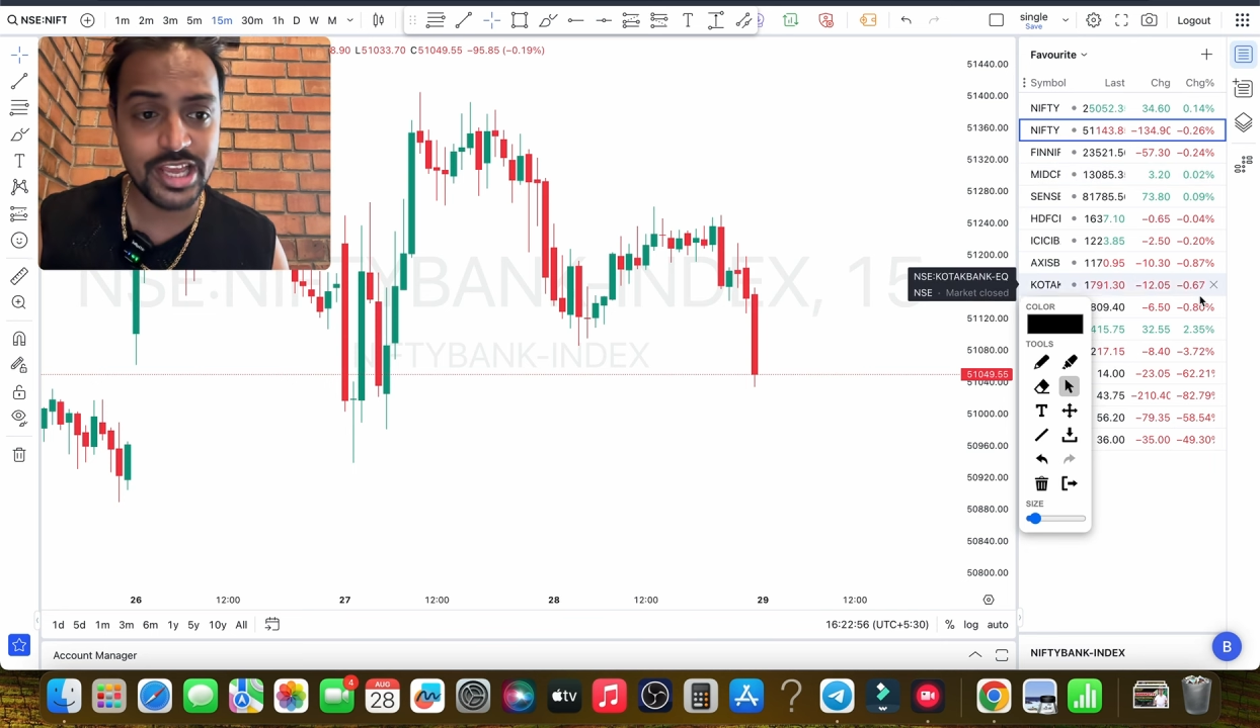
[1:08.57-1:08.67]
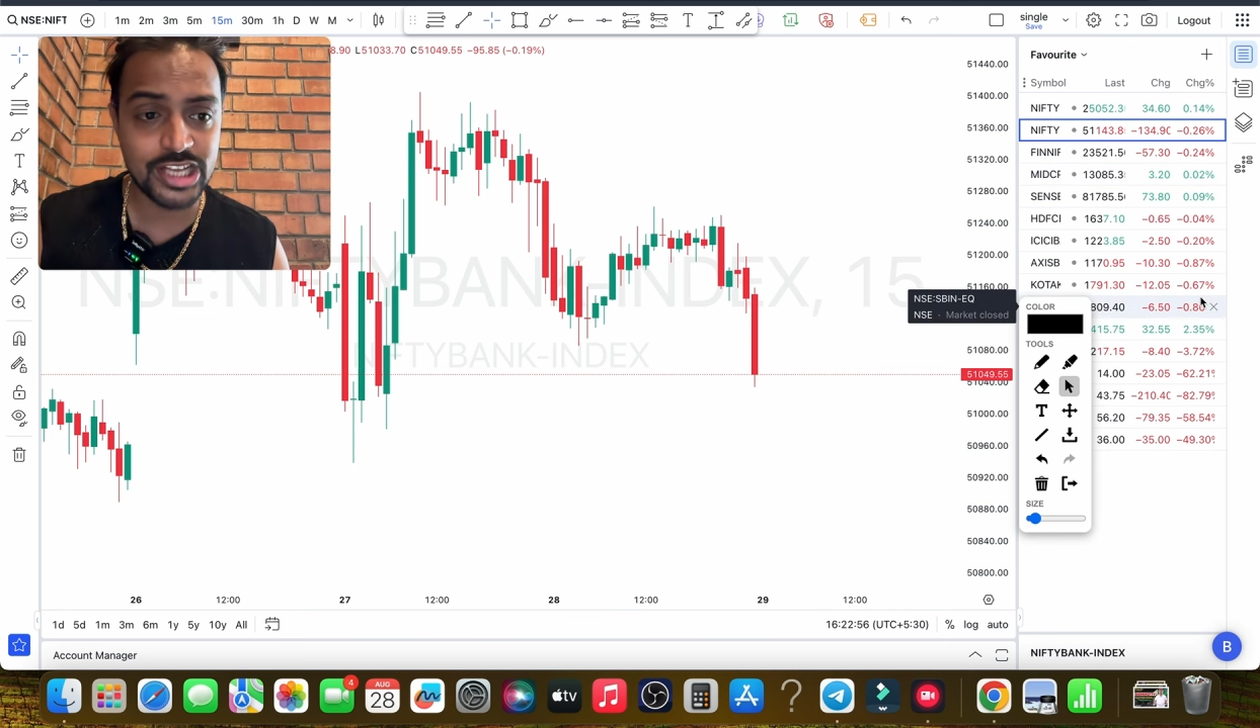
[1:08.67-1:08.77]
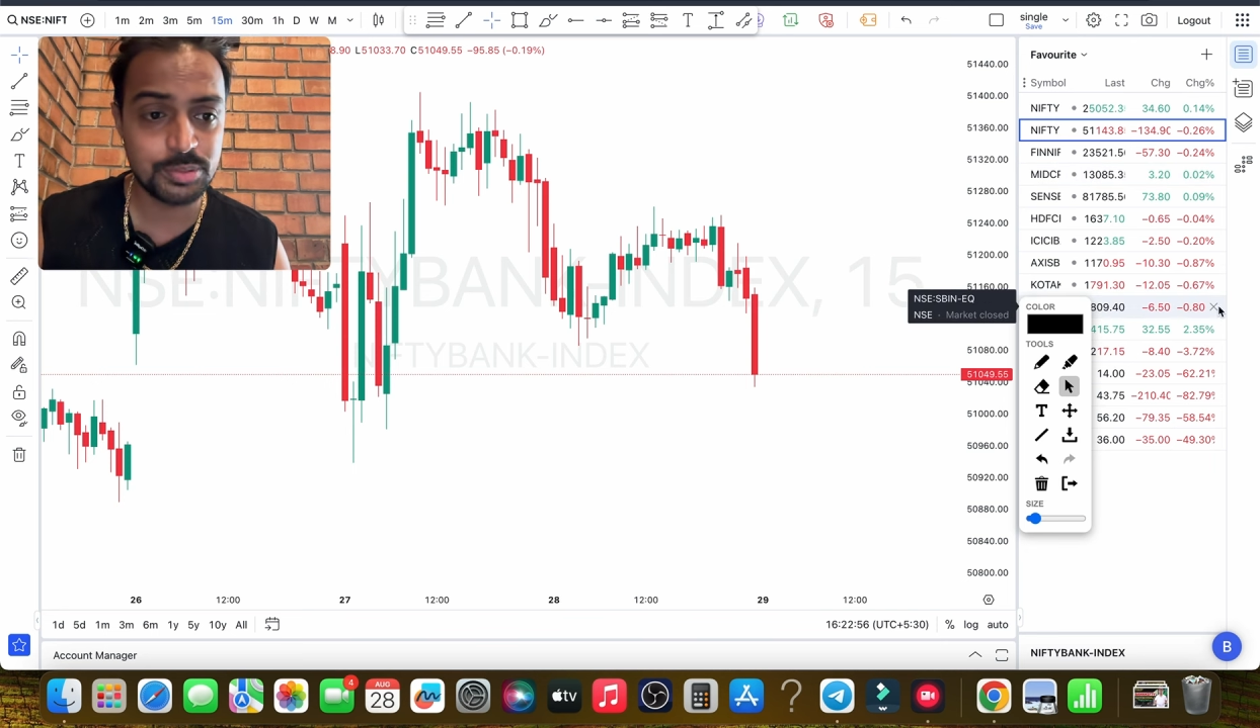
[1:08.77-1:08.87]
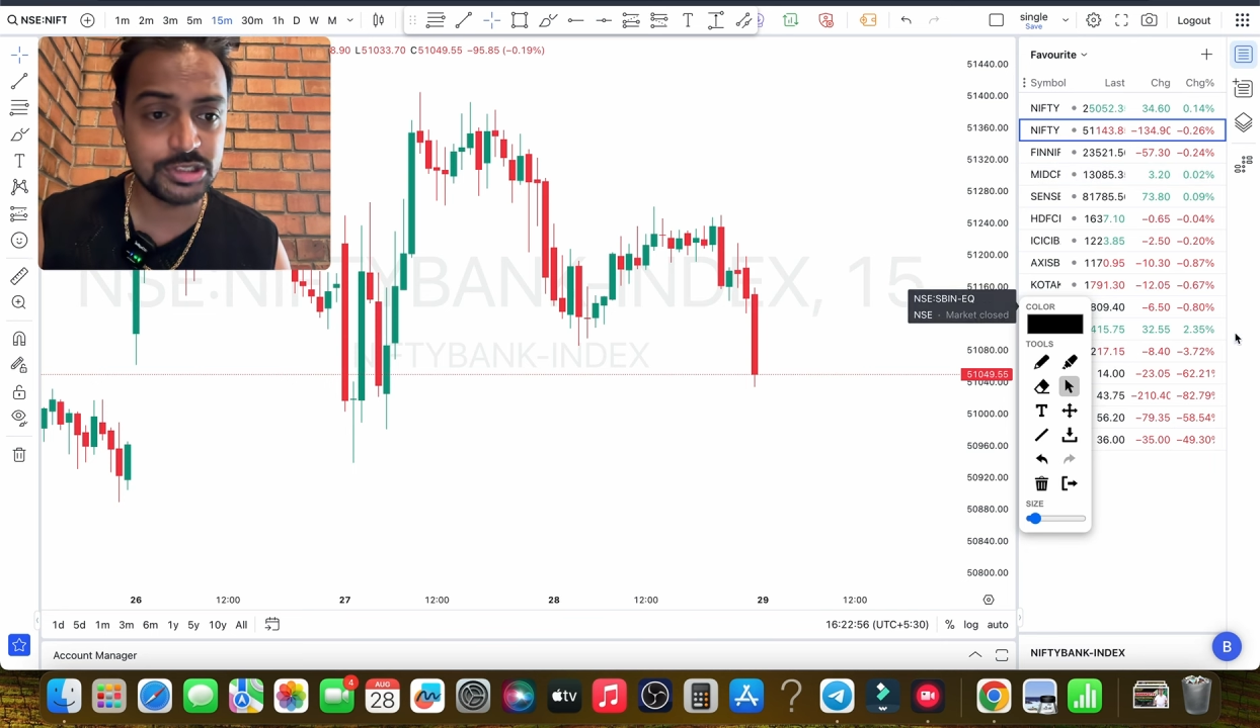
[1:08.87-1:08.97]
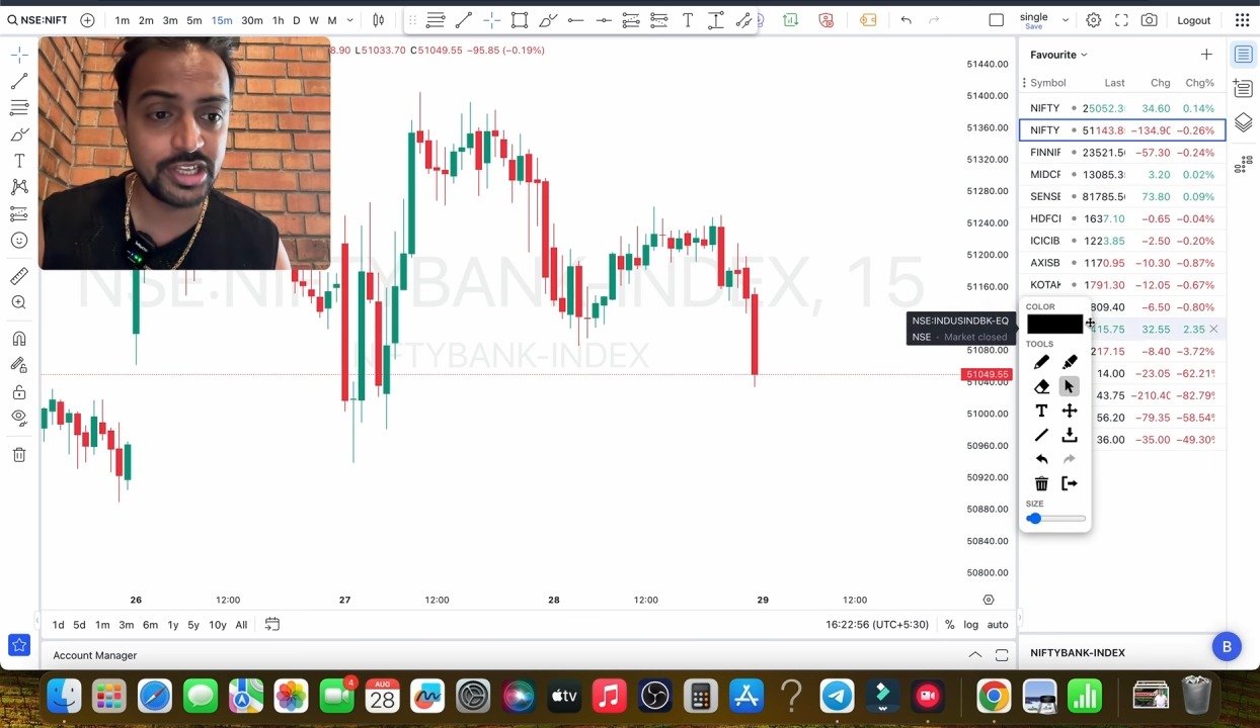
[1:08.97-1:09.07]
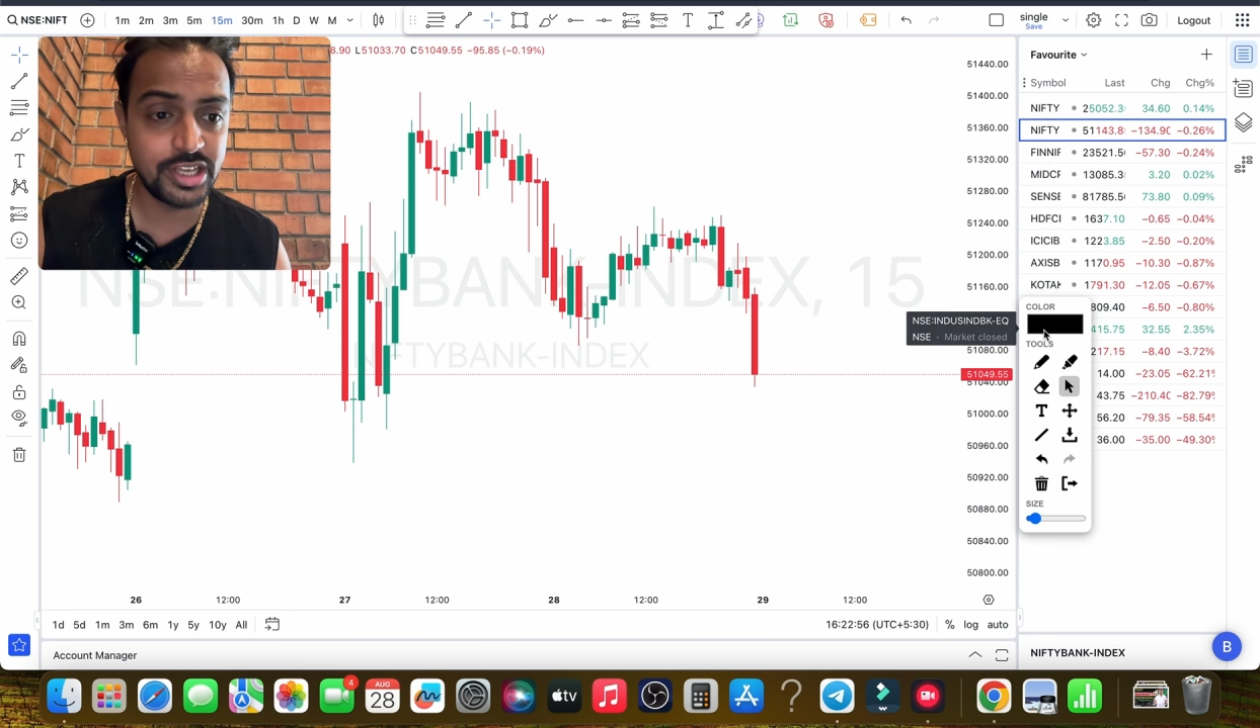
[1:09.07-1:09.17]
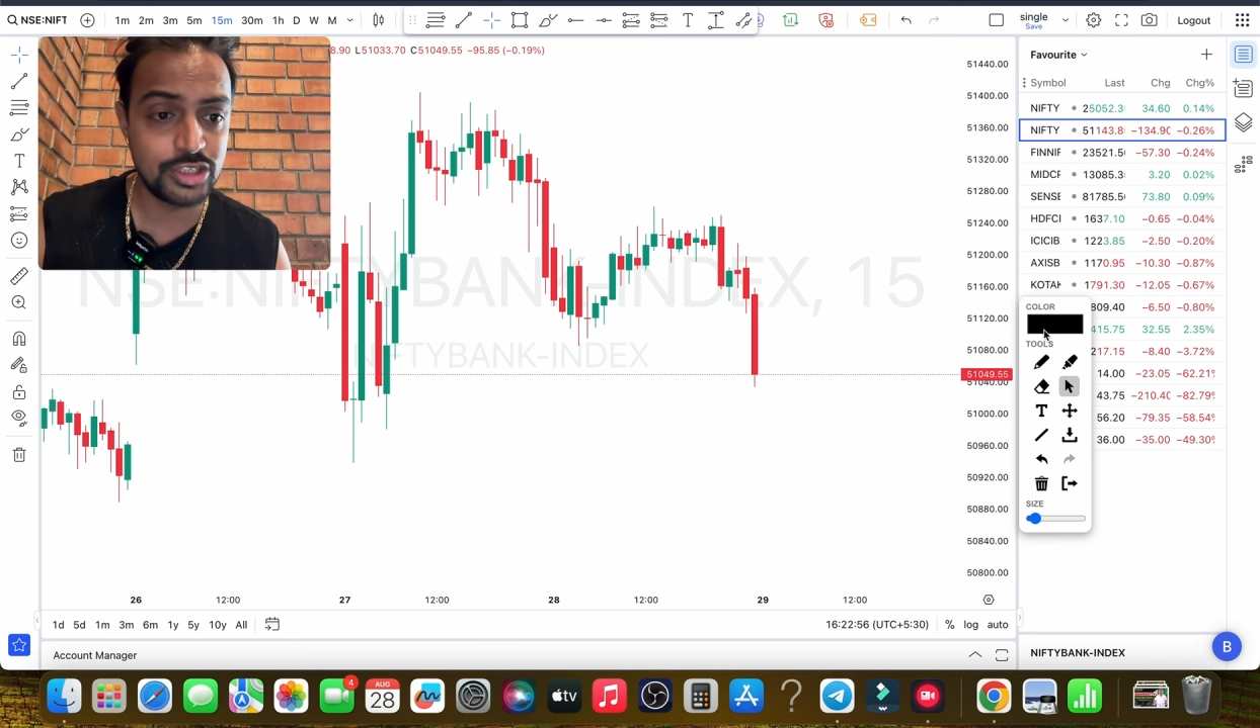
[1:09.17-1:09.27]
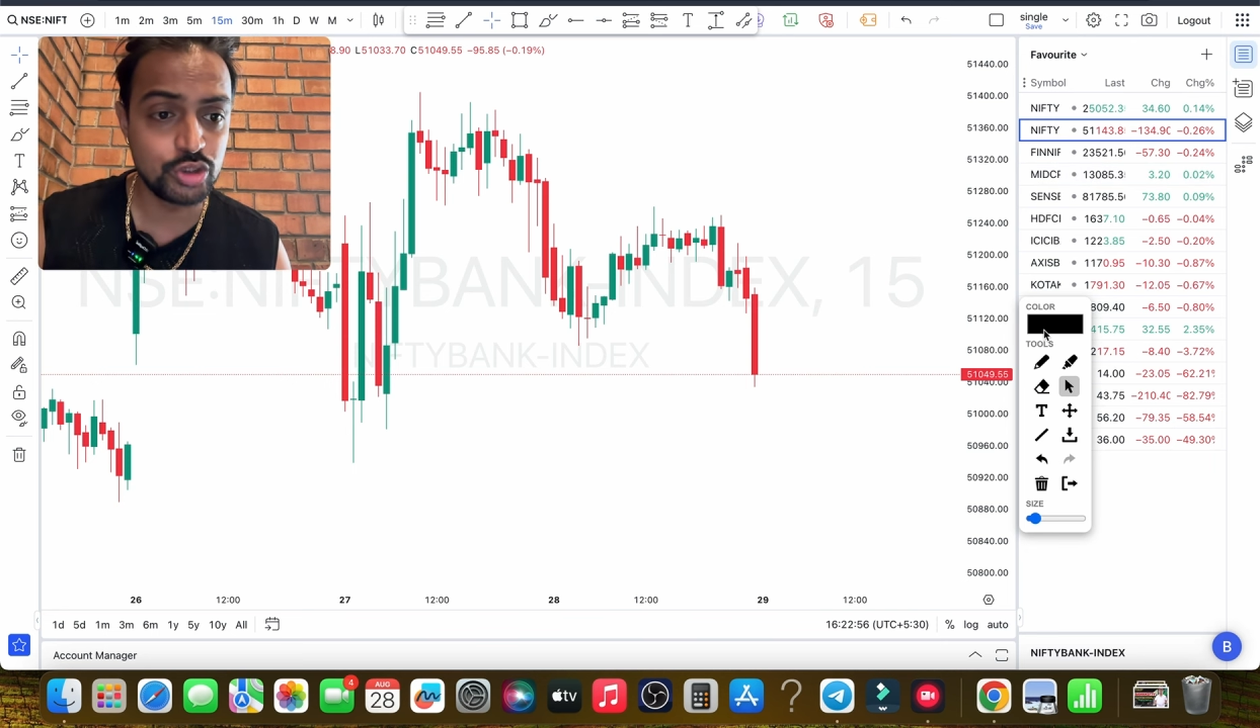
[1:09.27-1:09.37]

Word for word: के आसपास दिख रहा